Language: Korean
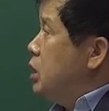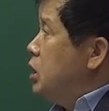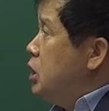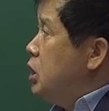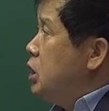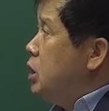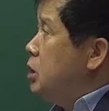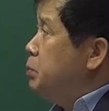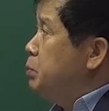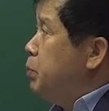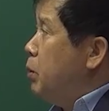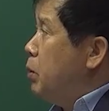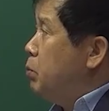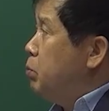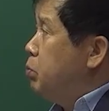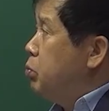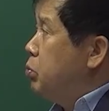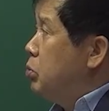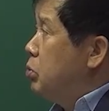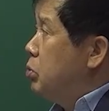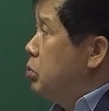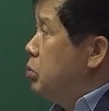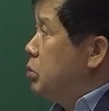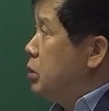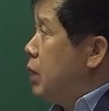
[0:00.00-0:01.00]

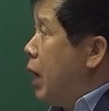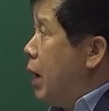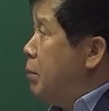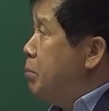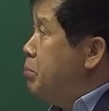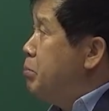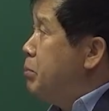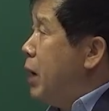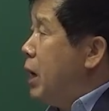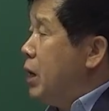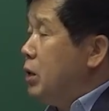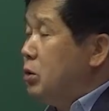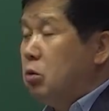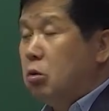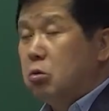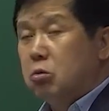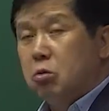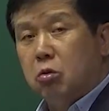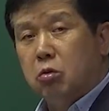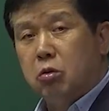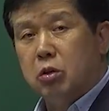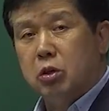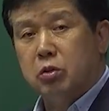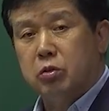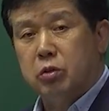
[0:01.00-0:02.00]
히트펌프 난방
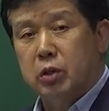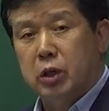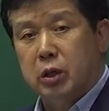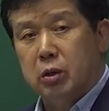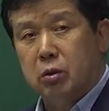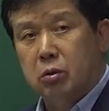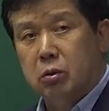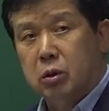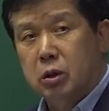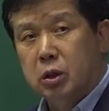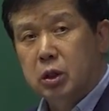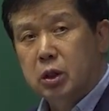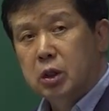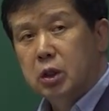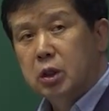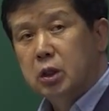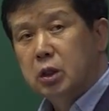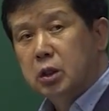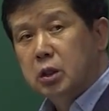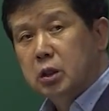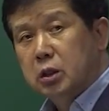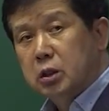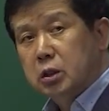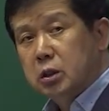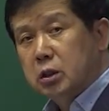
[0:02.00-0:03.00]
성적계수예요.
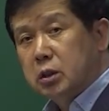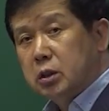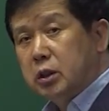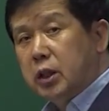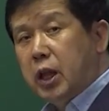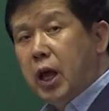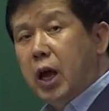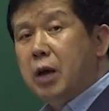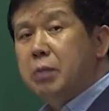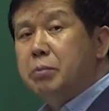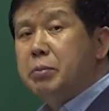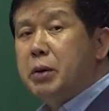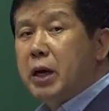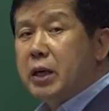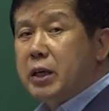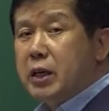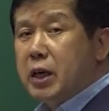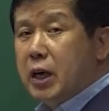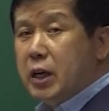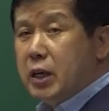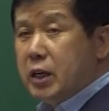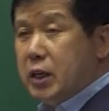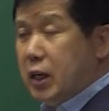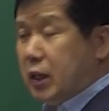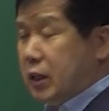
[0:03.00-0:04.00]
냉방이 아니라